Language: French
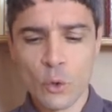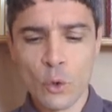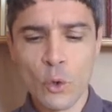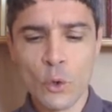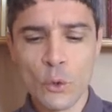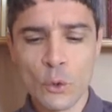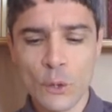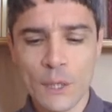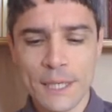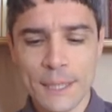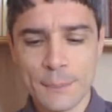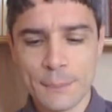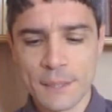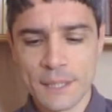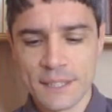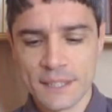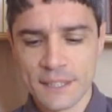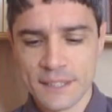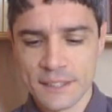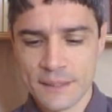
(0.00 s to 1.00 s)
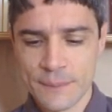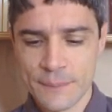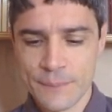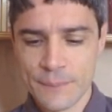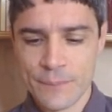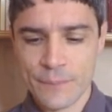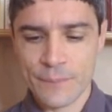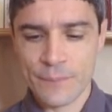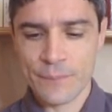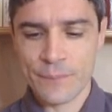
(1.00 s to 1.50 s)
une limite,
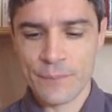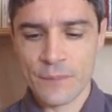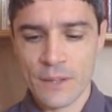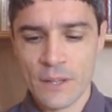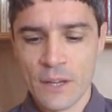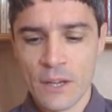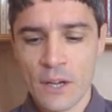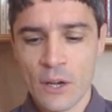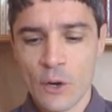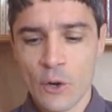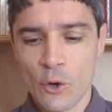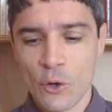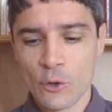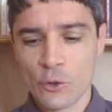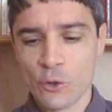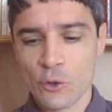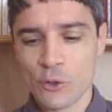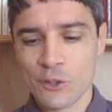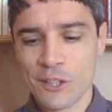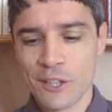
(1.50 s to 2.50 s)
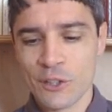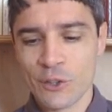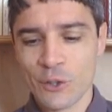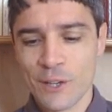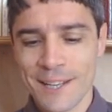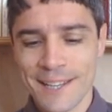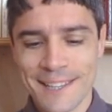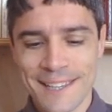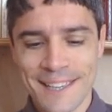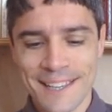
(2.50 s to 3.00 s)
en deçà de
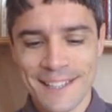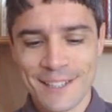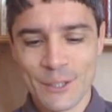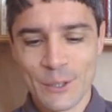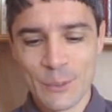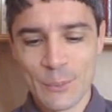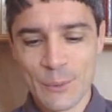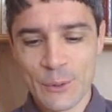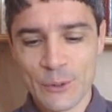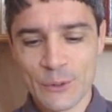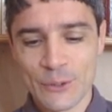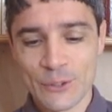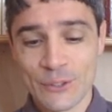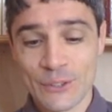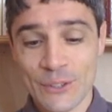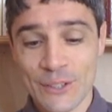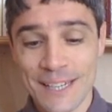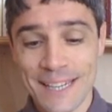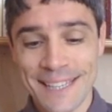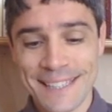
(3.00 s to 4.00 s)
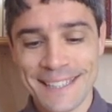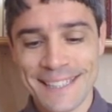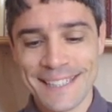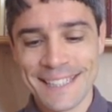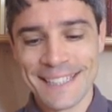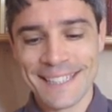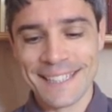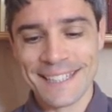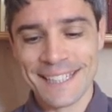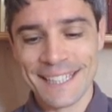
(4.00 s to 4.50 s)
laquelle commence la
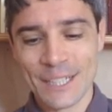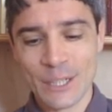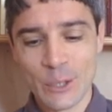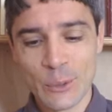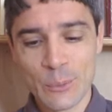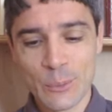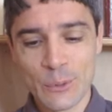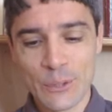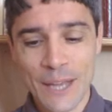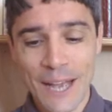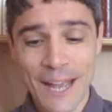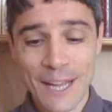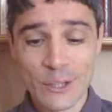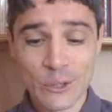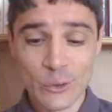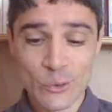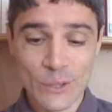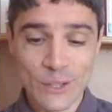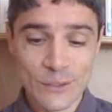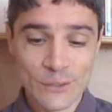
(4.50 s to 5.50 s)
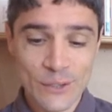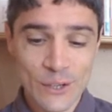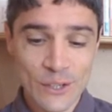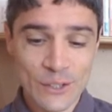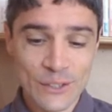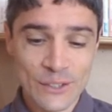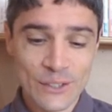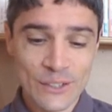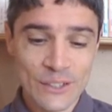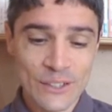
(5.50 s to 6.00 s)
dignité commune à tous les
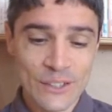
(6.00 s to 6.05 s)
volts,